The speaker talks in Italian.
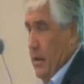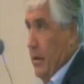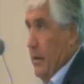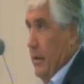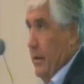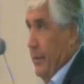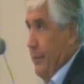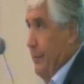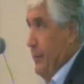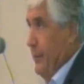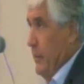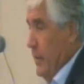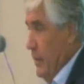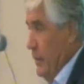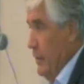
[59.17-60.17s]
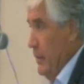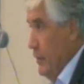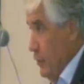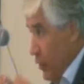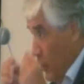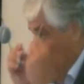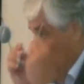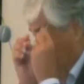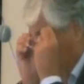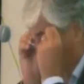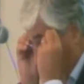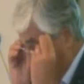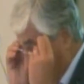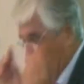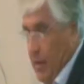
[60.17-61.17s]
Um, il titolo
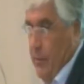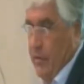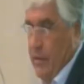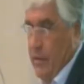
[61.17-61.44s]
che mi è stato